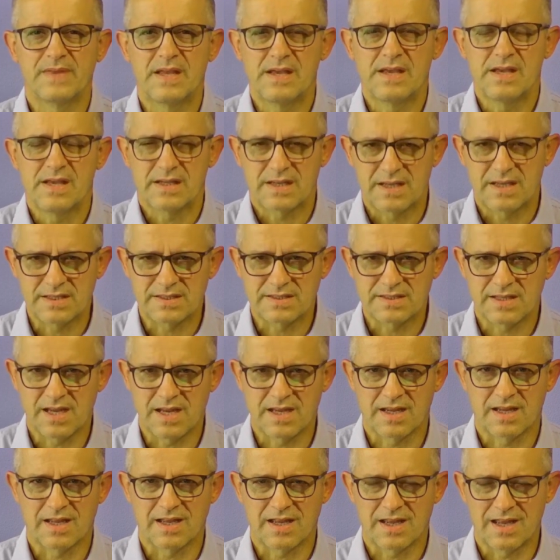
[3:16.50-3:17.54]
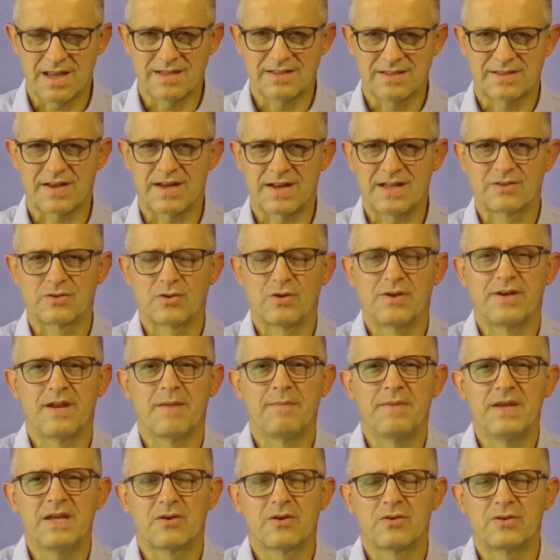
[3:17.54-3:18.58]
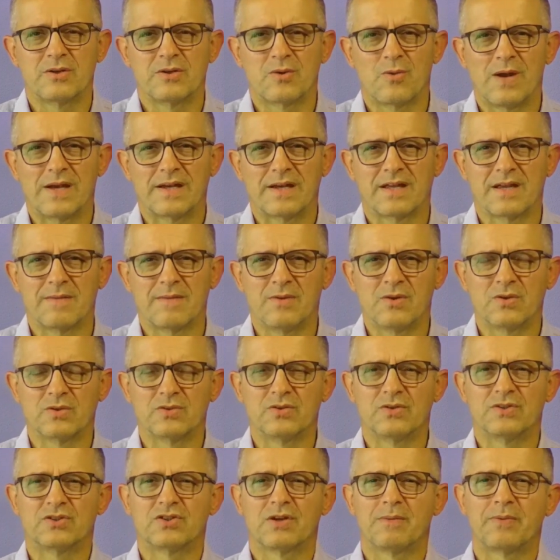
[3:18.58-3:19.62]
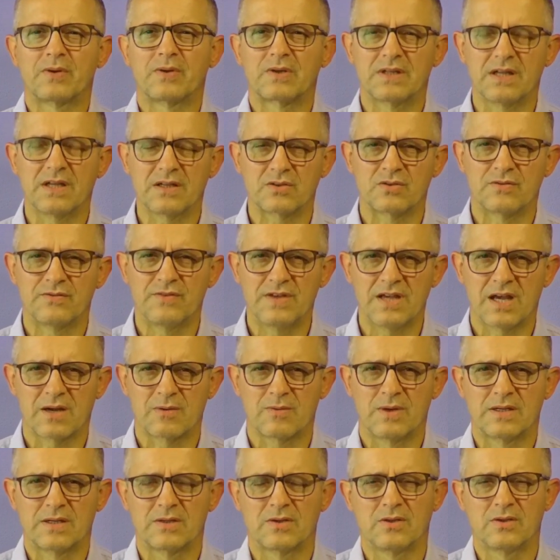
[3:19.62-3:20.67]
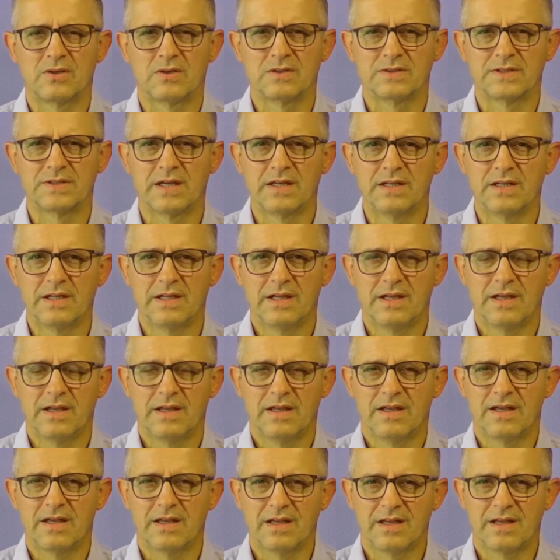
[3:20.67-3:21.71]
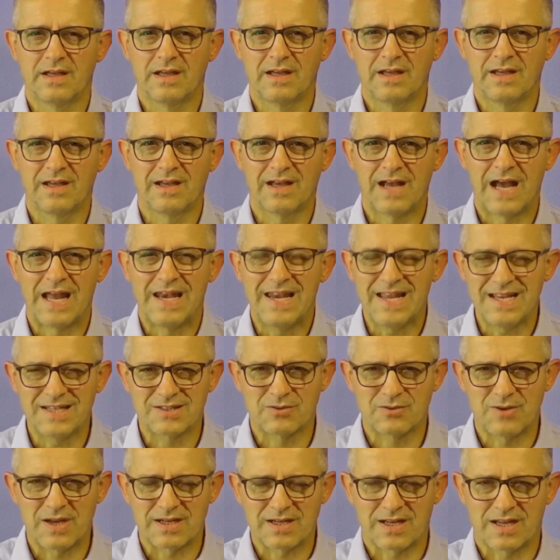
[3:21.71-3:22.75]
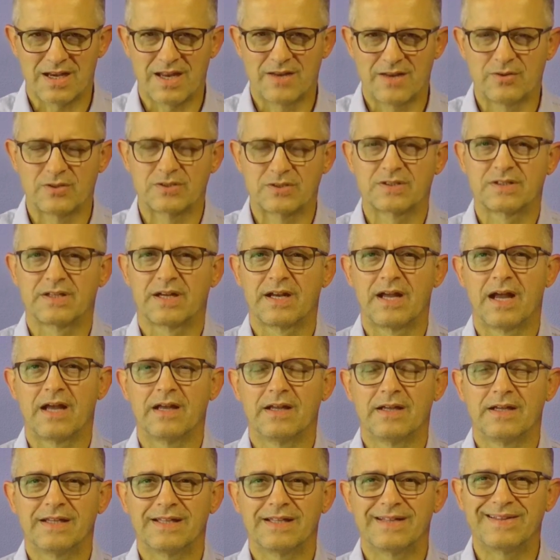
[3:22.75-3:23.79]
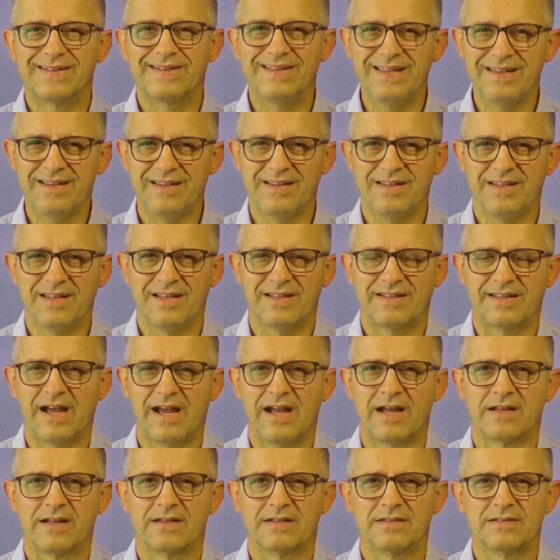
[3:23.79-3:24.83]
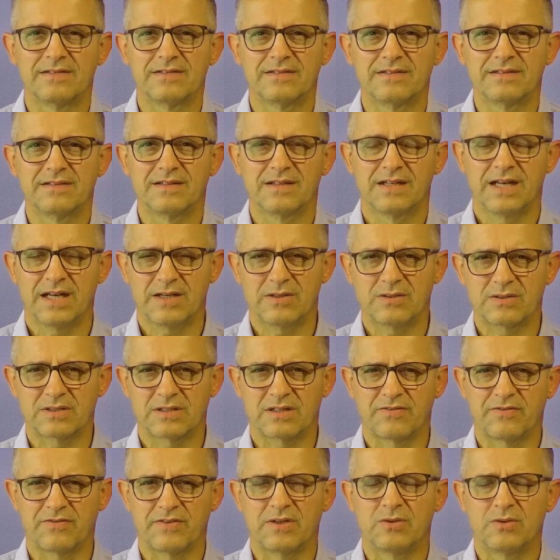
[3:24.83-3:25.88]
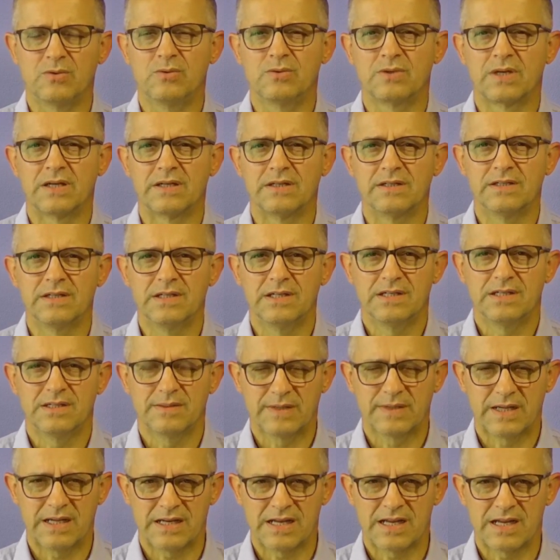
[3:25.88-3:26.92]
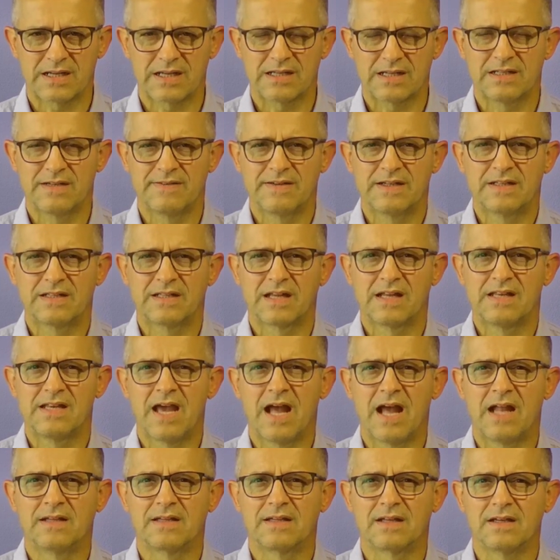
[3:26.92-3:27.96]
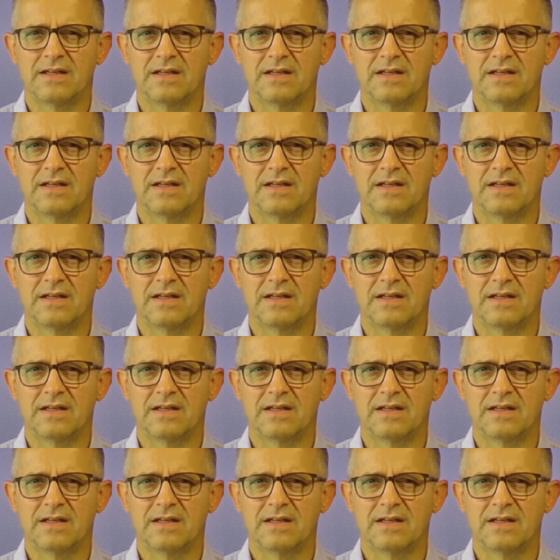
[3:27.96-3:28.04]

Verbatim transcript: che se è entrato il nemico in qualche modo e ci ha portato via qualcosa, e, e, e ha leso anche la nostra dignità, la nostra figura, magari anche davanti agli altri,